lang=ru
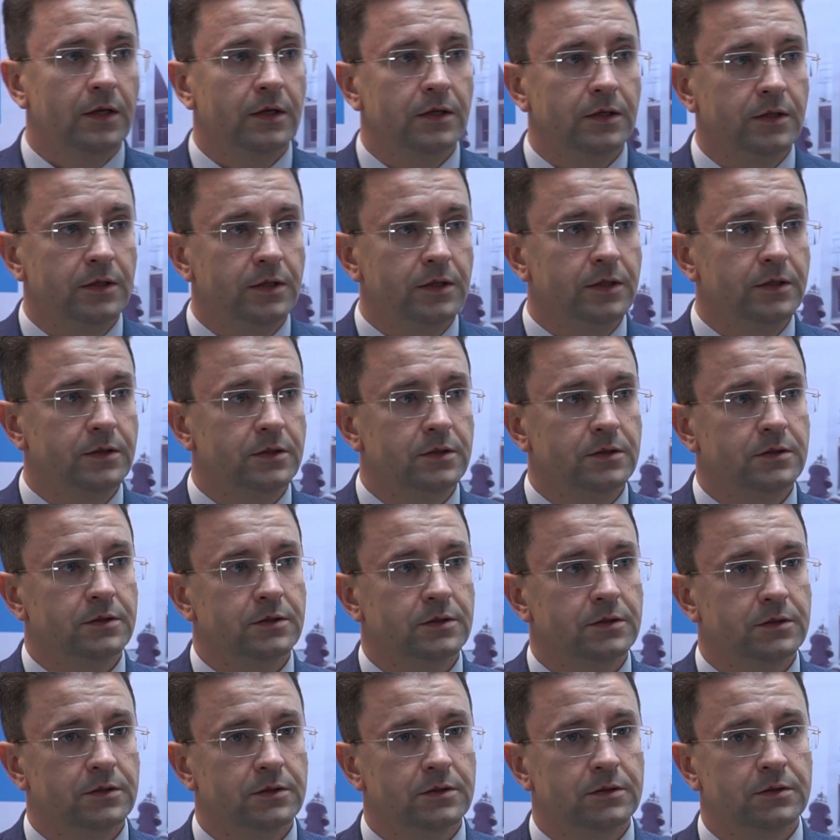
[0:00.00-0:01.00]
И
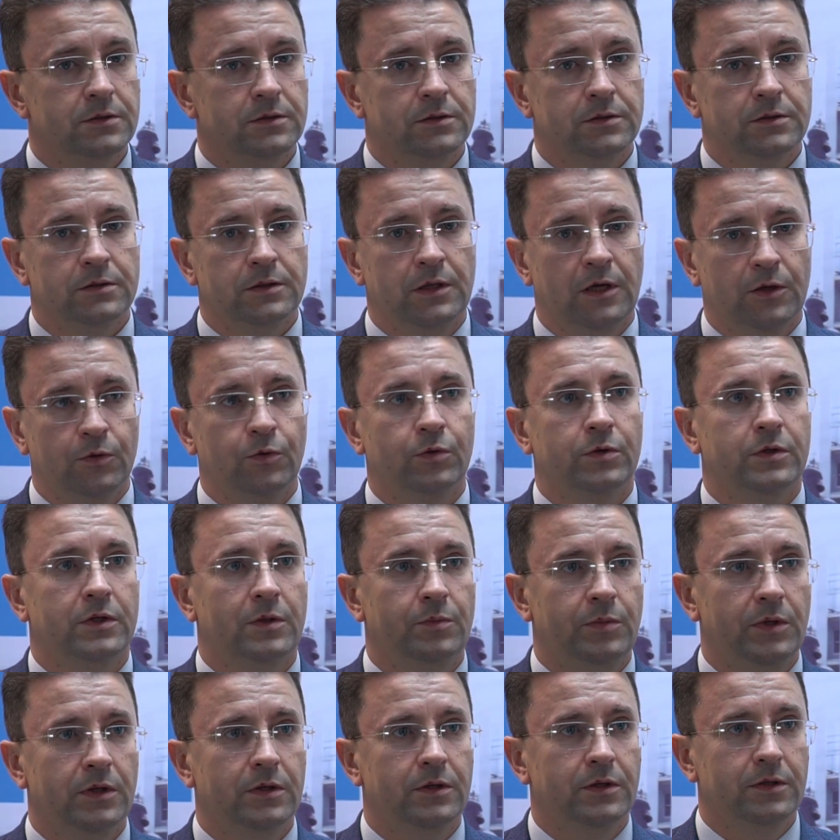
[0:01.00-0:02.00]
э, для
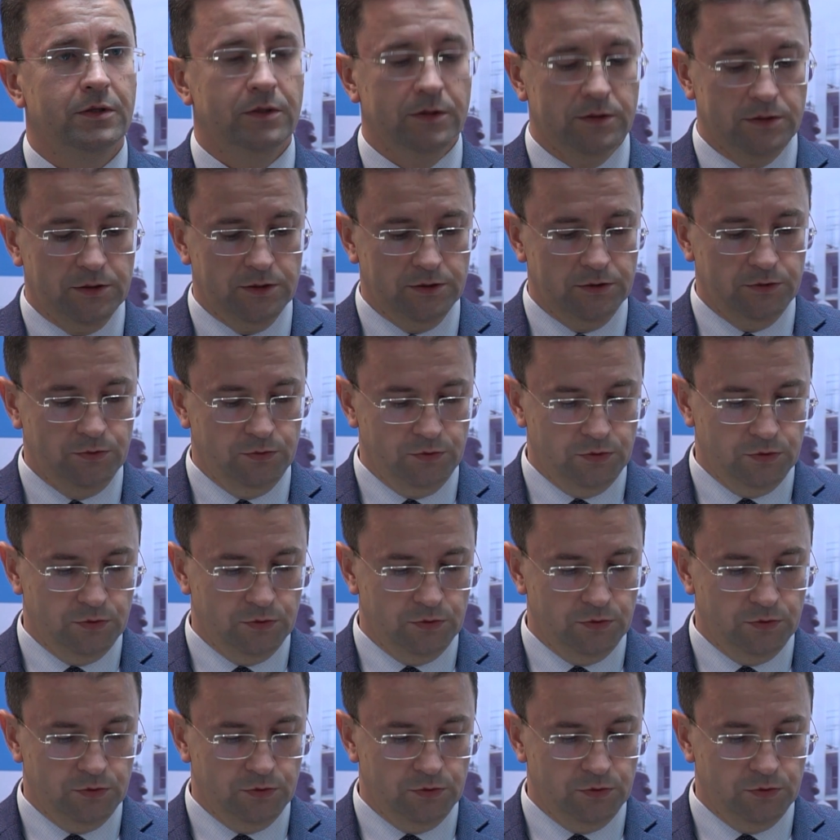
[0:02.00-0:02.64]
города Белгорода скажу,